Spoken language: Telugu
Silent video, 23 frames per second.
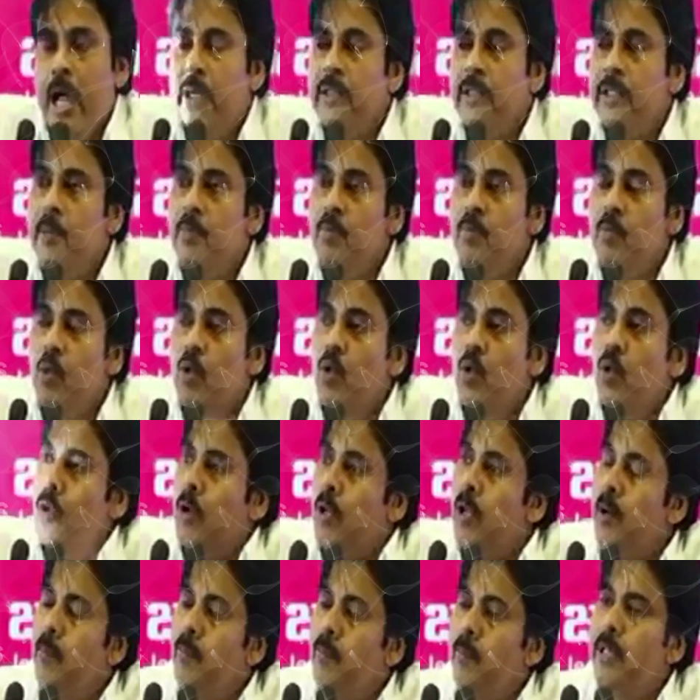అండ్ దే మూడ్
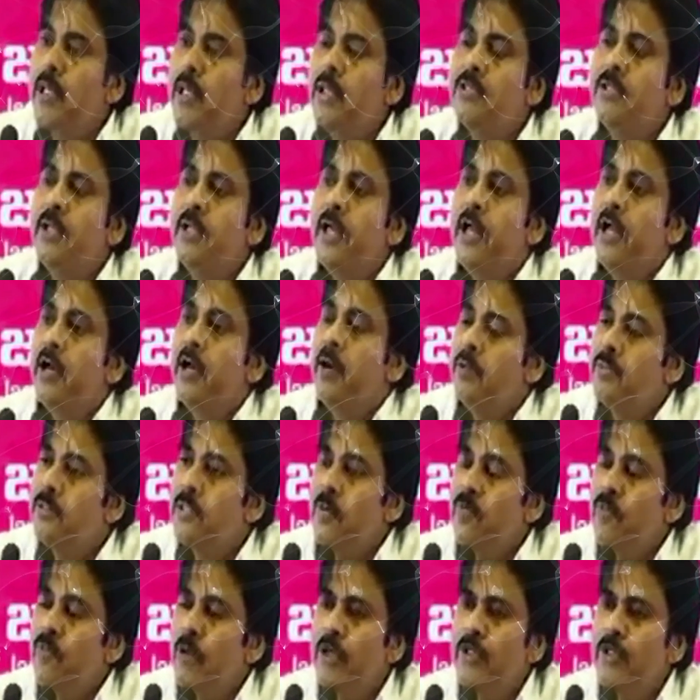బికాస్ దే ఆర్
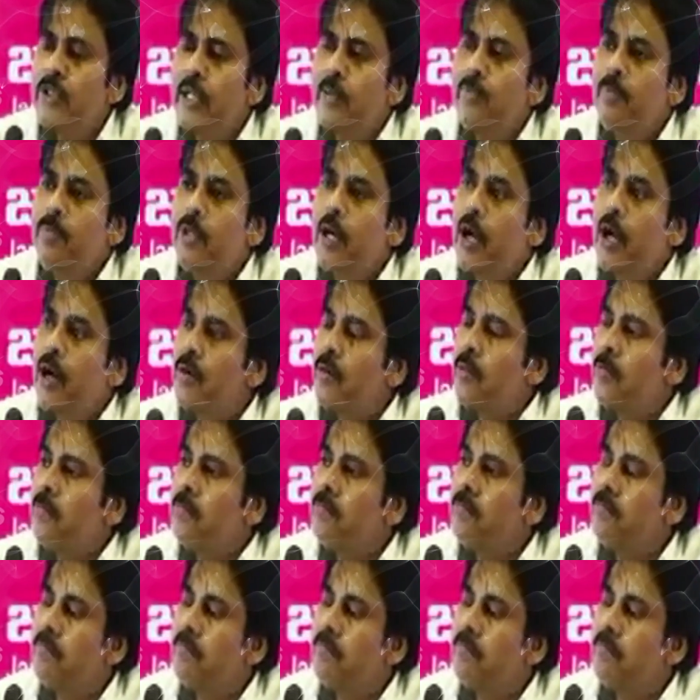సమ్వేర్ డీప్ డౌన్